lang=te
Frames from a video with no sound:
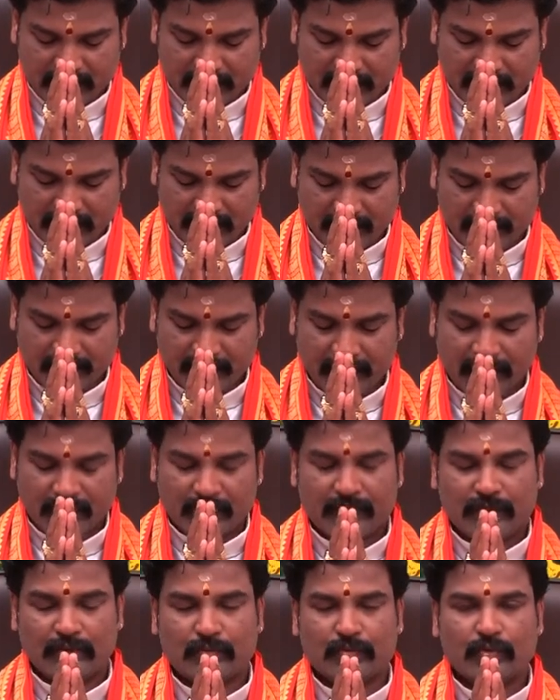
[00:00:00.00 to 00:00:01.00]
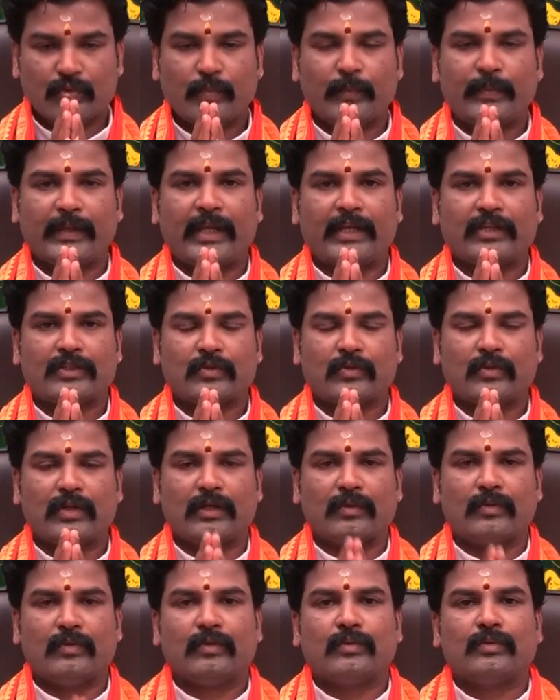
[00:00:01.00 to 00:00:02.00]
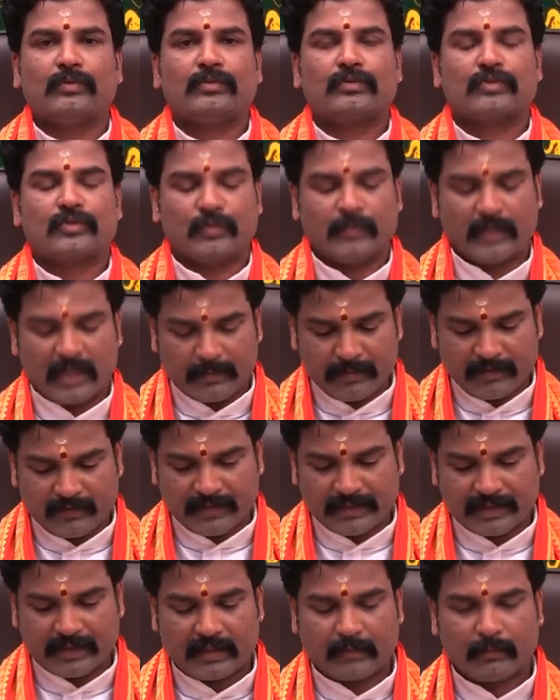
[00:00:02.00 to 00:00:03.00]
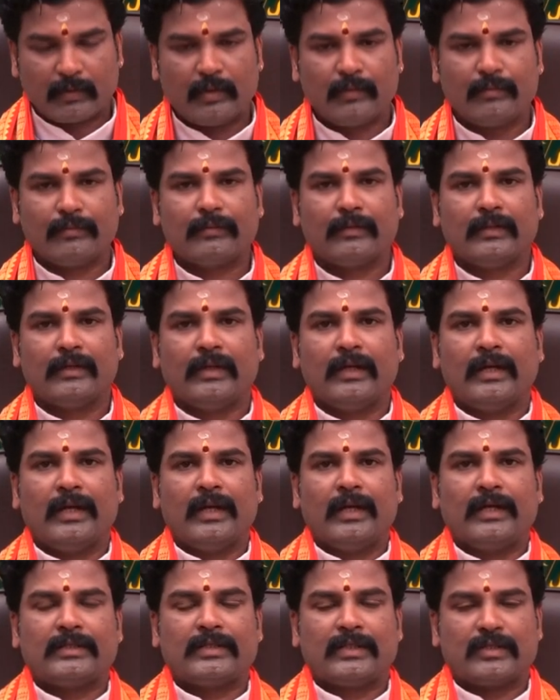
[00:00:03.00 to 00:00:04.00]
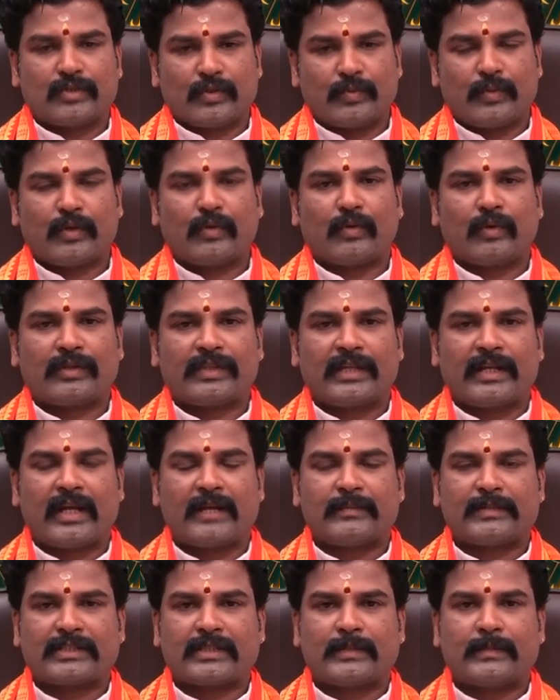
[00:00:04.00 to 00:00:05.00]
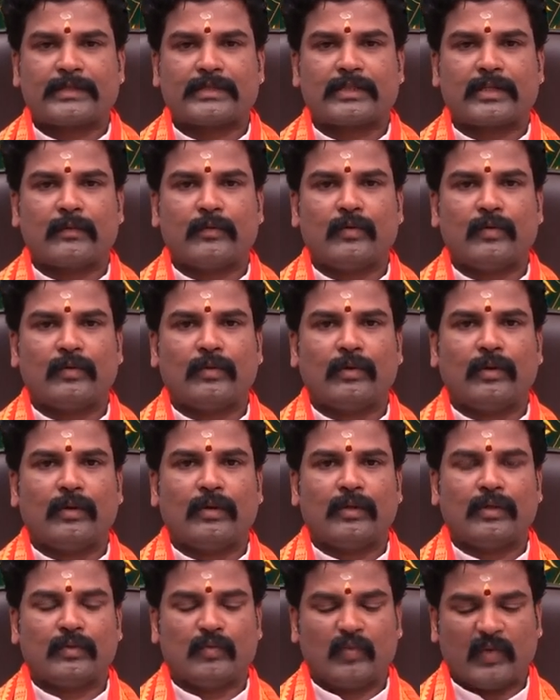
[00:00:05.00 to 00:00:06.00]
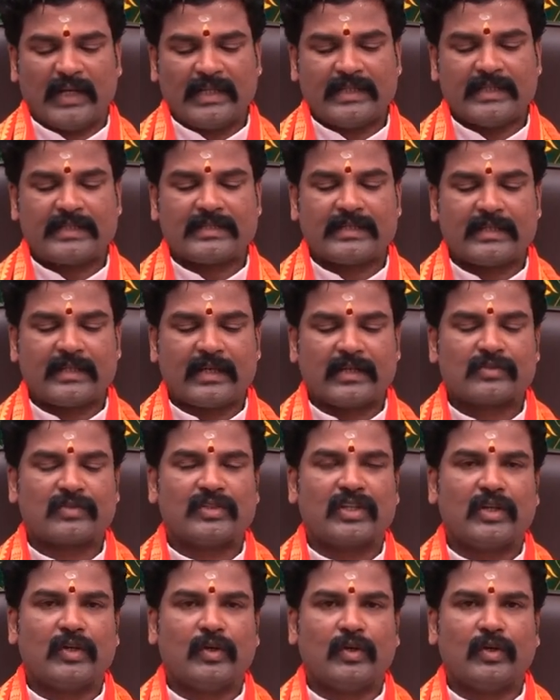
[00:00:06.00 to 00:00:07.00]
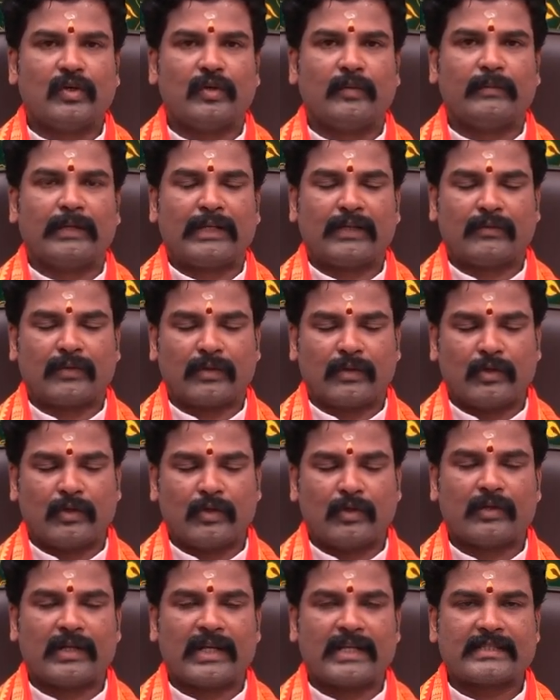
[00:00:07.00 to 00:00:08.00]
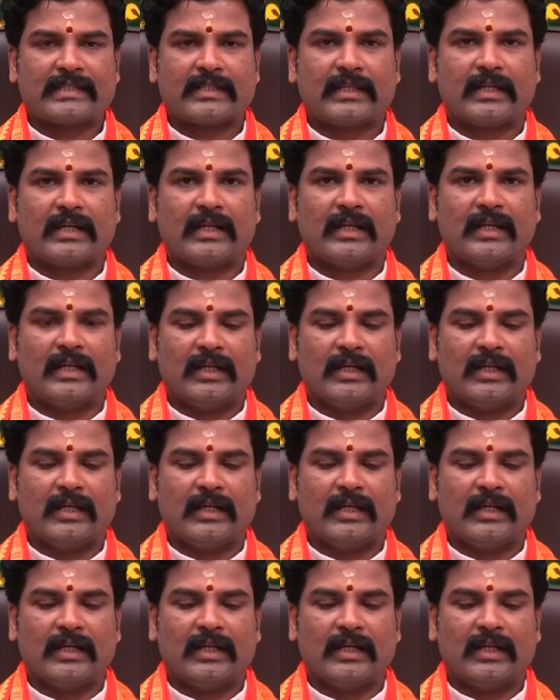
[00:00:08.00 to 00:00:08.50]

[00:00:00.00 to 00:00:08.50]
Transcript: నమ యూట్యూబ్ ప్రేక్షకులకు శుభాభివందనములు శ్రీ శుభకృత నామ సంవత్సరము ద్వాదశి రాశులలో మనం రెండవ రాశిగా